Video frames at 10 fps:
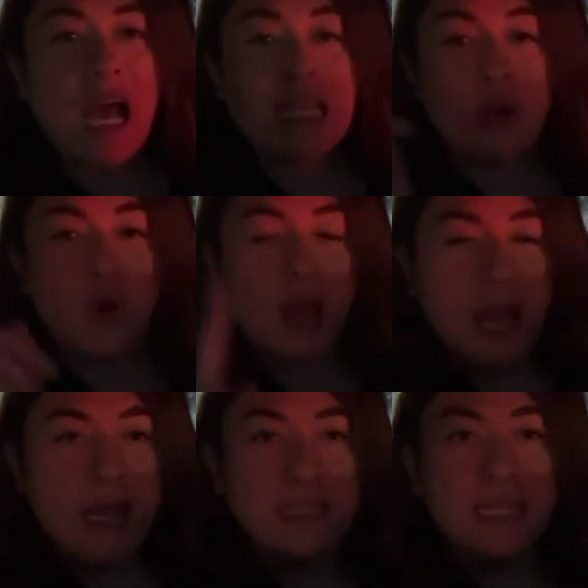ada
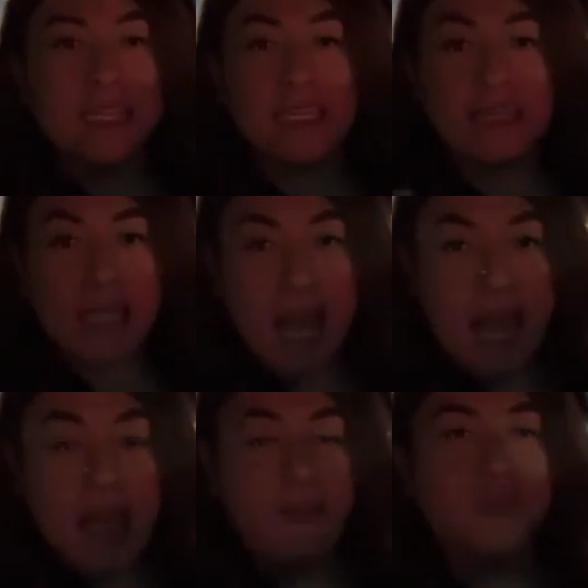Kohans ada
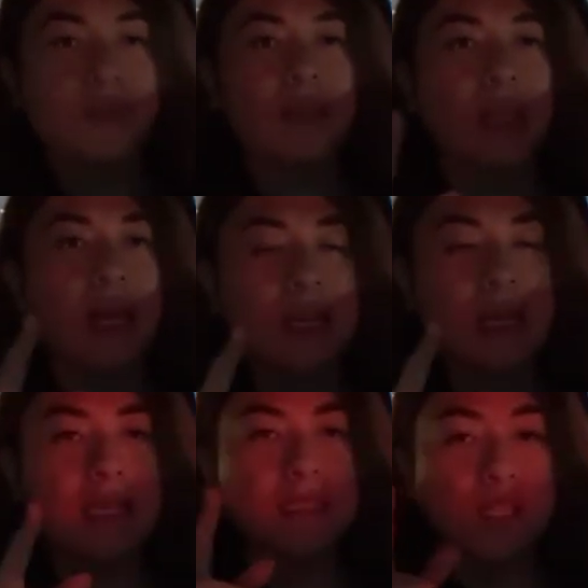Gita
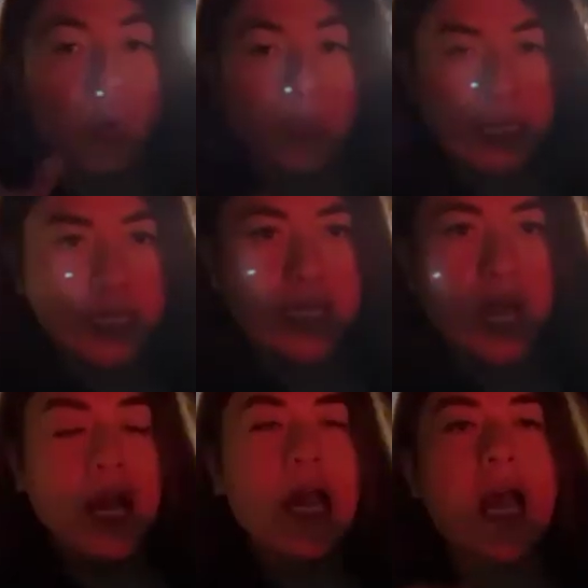ada si Yogi
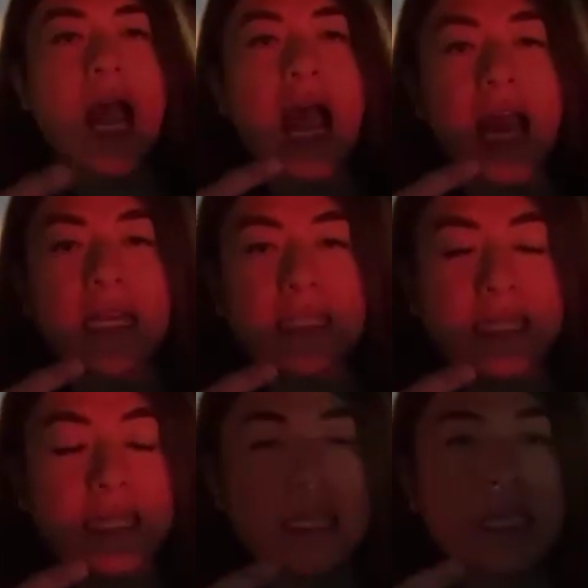ada
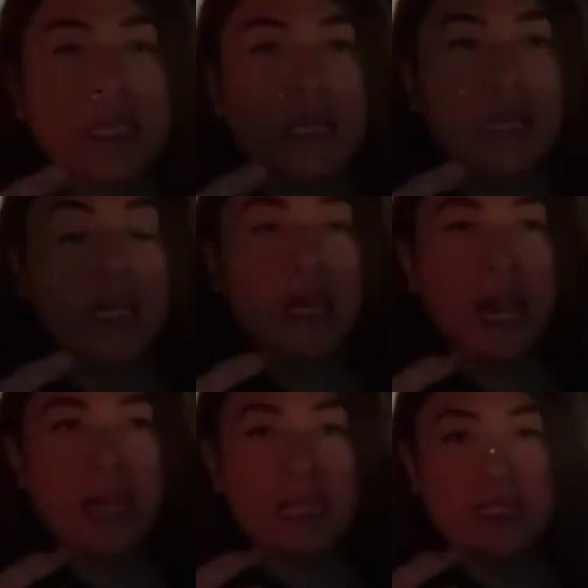si
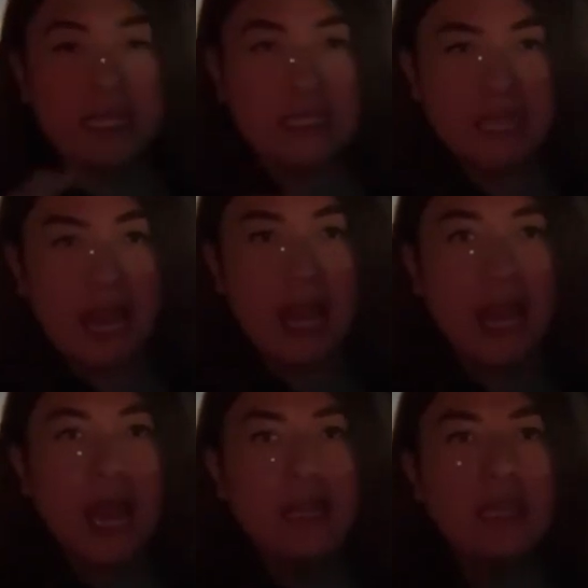ada si
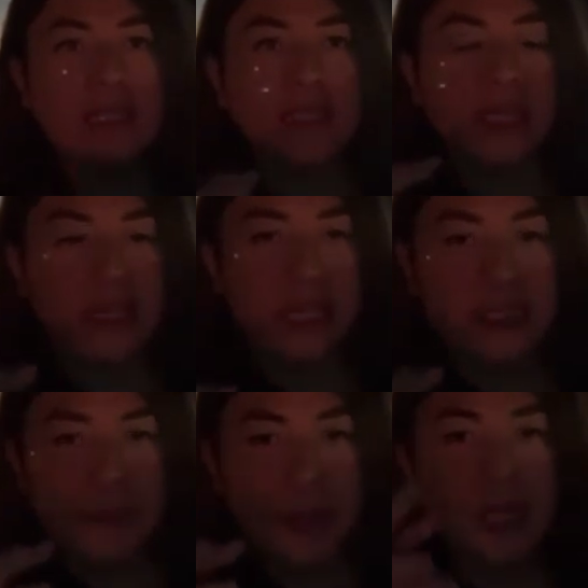Isa ada si Teteh
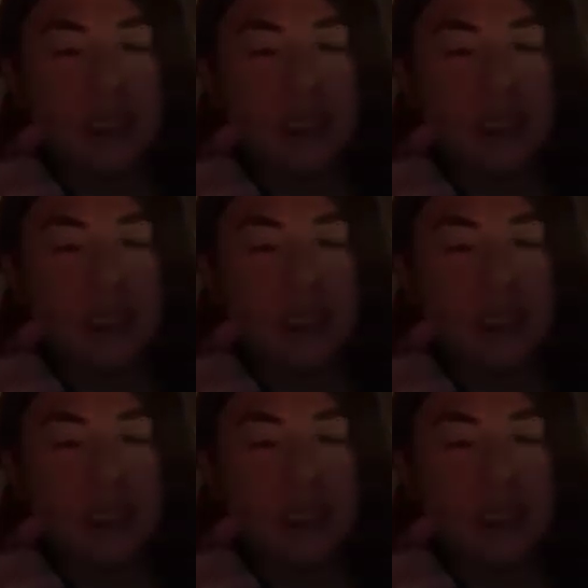ada